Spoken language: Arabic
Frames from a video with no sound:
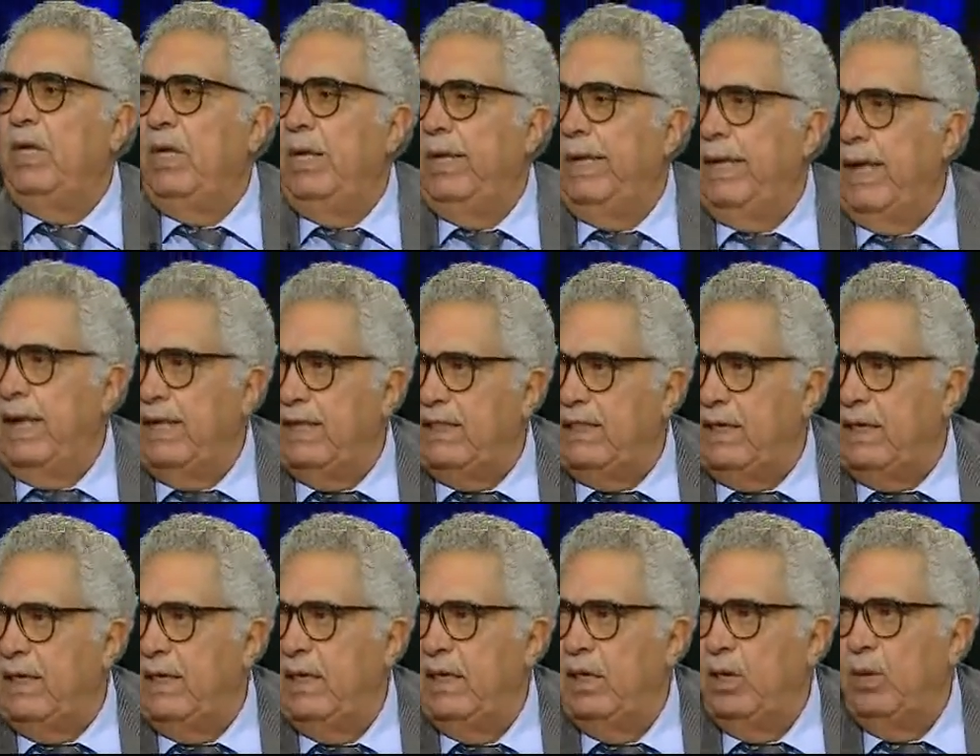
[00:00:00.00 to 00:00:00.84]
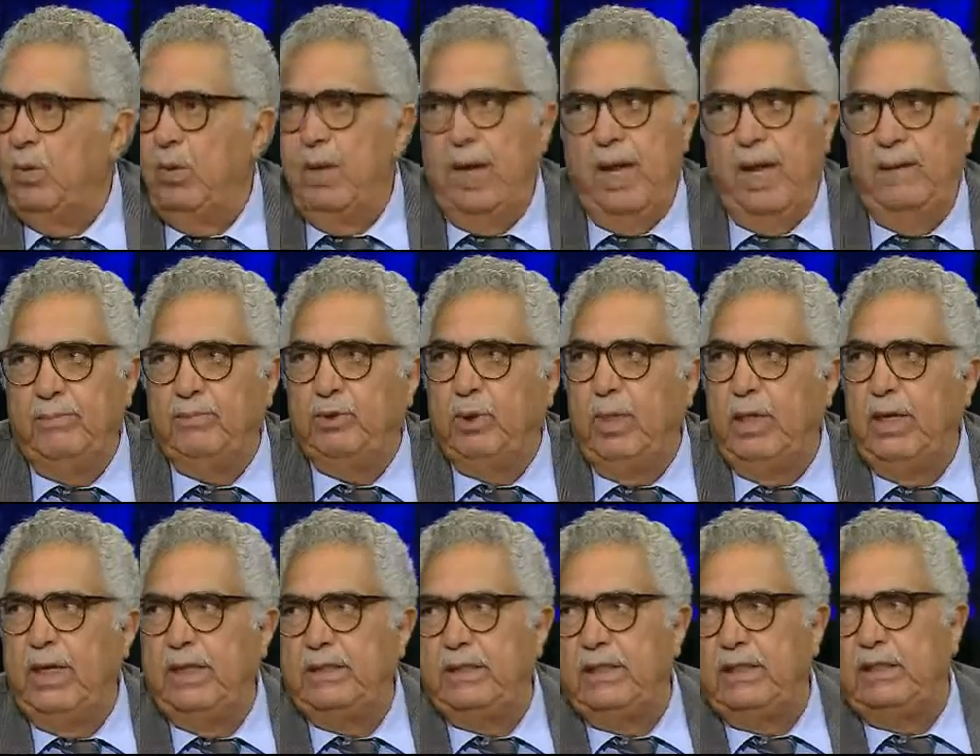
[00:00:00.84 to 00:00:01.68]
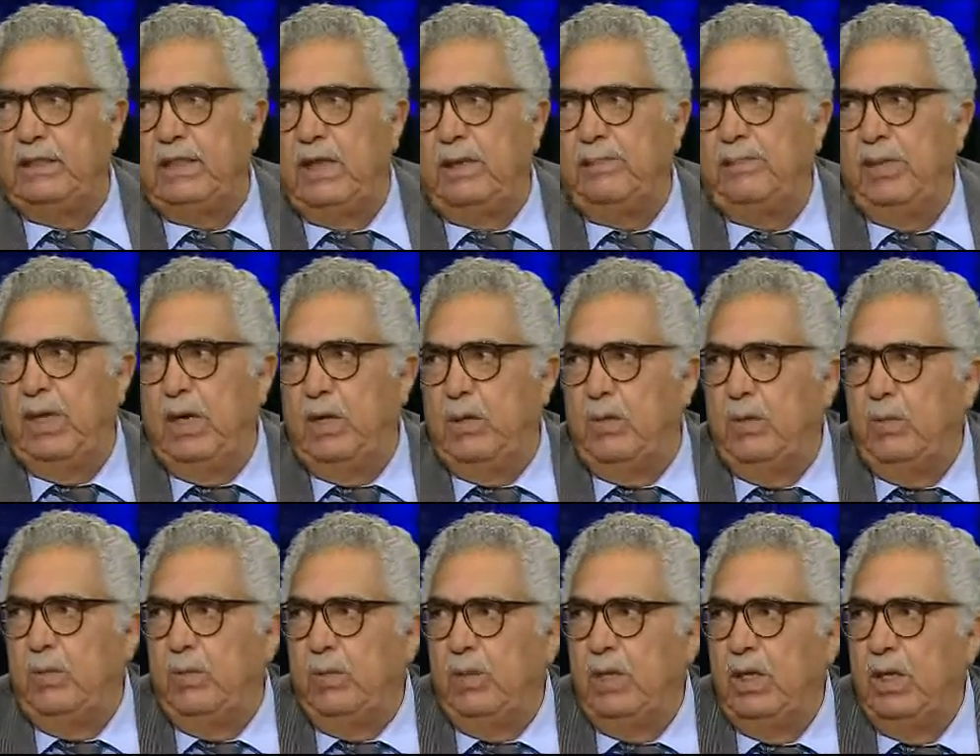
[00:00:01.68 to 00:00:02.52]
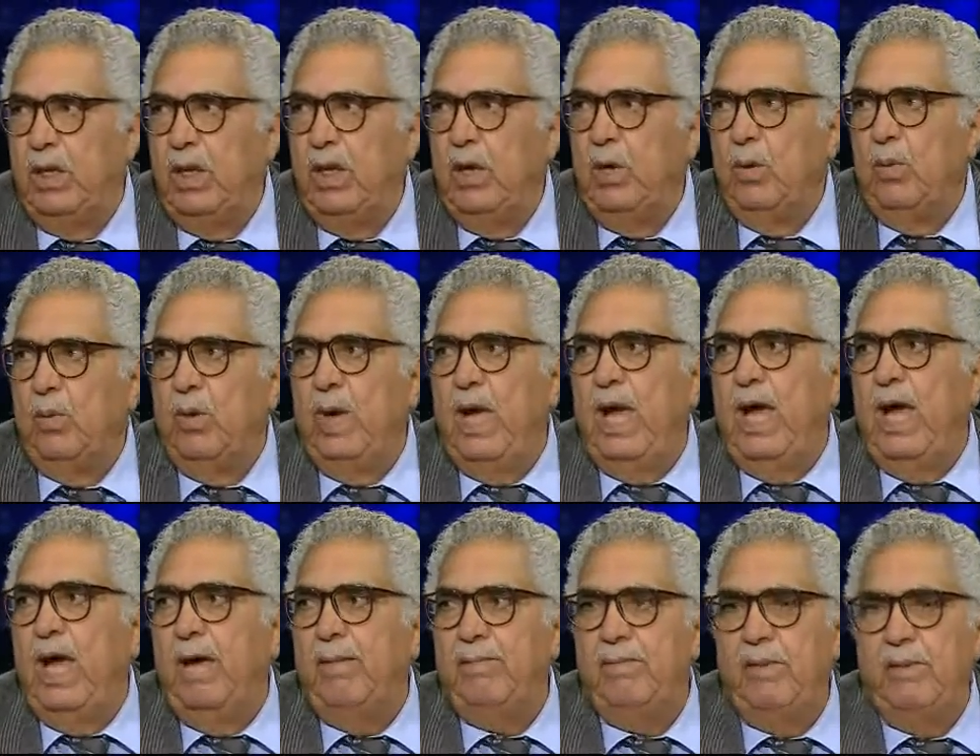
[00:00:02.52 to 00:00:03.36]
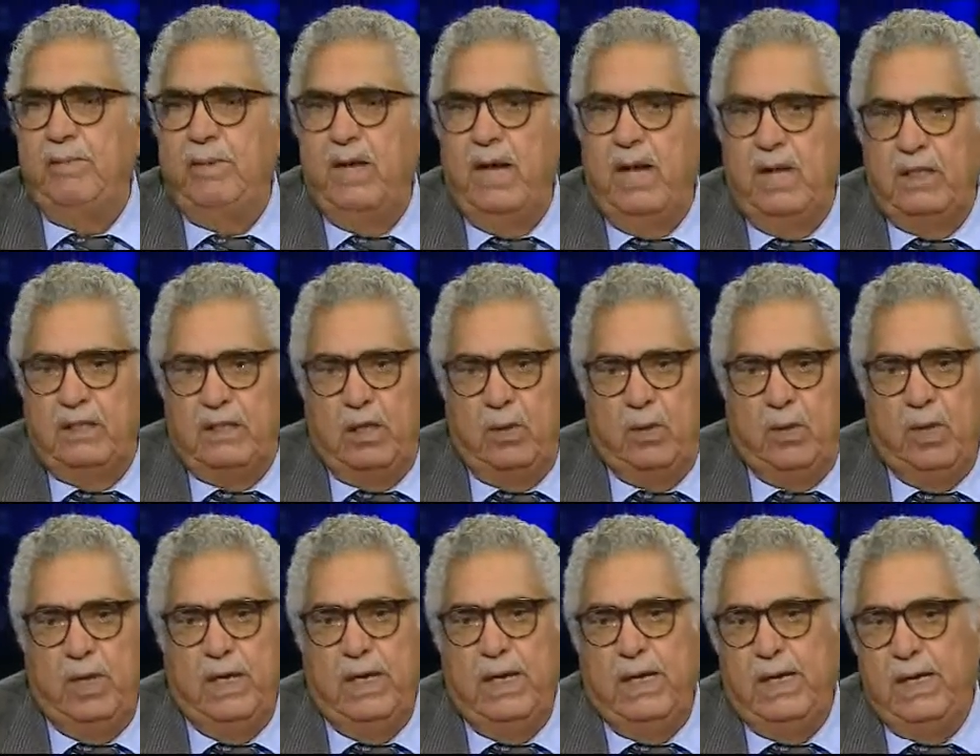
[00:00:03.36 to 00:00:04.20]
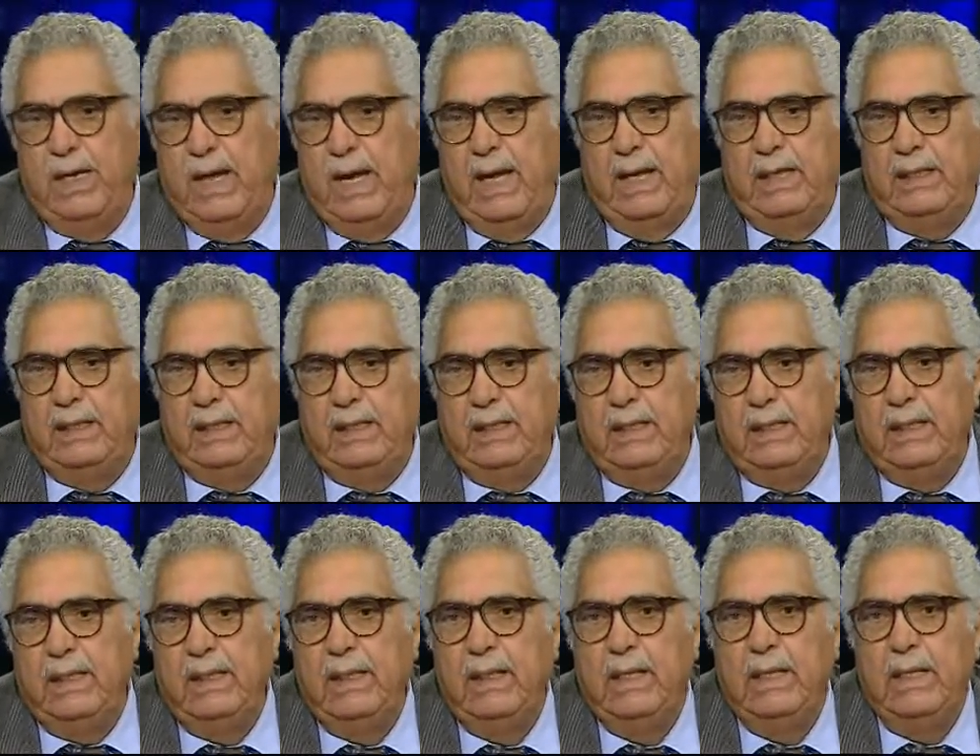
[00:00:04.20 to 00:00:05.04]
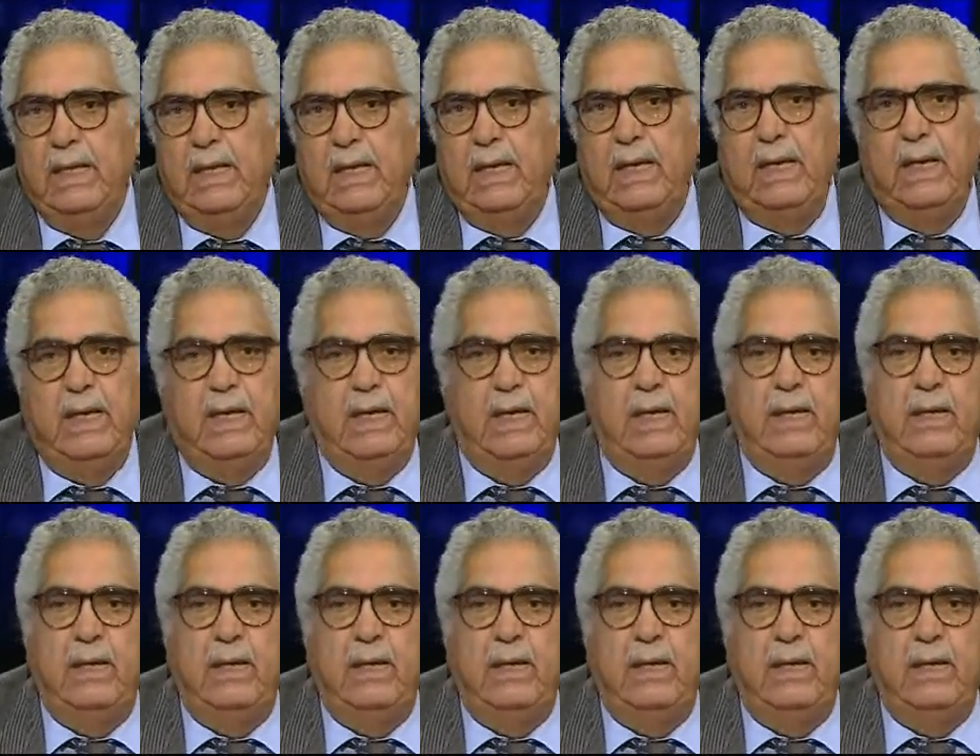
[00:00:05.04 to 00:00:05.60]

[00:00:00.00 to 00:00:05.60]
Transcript: هذا والحمد لله دي التربيه الامويه واهم من هذا كله يعني بس آه،